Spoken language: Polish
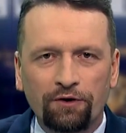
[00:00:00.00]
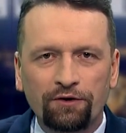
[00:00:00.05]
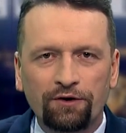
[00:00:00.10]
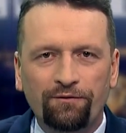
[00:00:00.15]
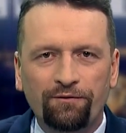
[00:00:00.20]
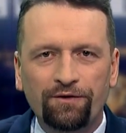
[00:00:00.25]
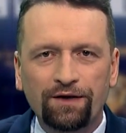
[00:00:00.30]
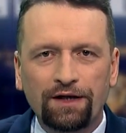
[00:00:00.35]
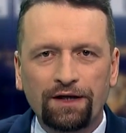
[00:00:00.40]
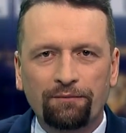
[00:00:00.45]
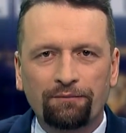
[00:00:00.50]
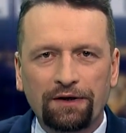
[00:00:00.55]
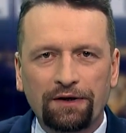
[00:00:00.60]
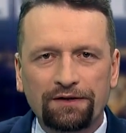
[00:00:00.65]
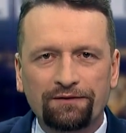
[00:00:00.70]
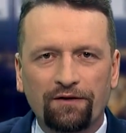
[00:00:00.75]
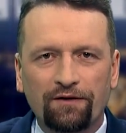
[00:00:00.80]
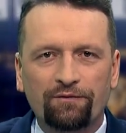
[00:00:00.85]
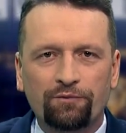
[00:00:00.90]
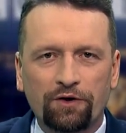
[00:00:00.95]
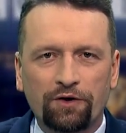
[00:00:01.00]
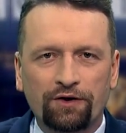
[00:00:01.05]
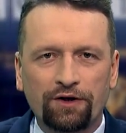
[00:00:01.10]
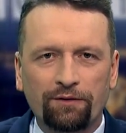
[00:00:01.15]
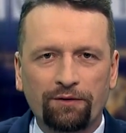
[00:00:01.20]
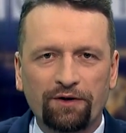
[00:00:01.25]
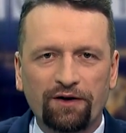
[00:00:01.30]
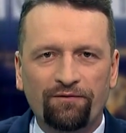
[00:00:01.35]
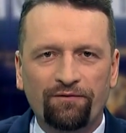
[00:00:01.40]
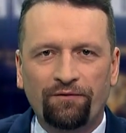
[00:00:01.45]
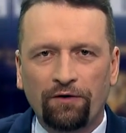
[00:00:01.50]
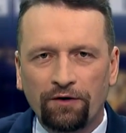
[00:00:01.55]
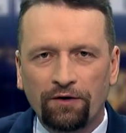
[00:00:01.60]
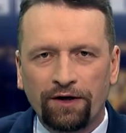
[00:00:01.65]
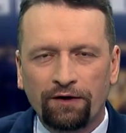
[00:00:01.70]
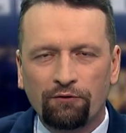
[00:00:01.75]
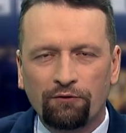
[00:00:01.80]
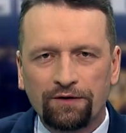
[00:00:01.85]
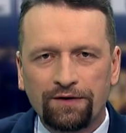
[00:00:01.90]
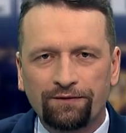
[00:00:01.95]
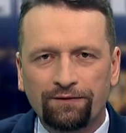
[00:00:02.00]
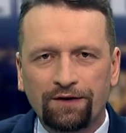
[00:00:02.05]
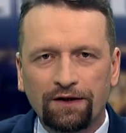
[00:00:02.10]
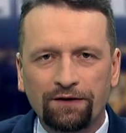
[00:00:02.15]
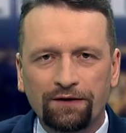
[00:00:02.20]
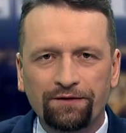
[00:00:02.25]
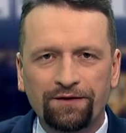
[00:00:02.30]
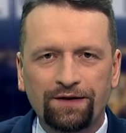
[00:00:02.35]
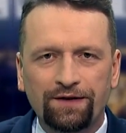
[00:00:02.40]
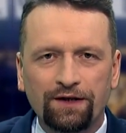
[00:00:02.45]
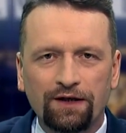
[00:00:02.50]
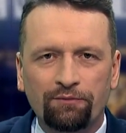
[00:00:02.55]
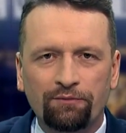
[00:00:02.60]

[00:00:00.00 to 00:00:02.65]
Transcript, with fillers: Pająk. Witam Państwa w programie Wolne Głosy w Telewizji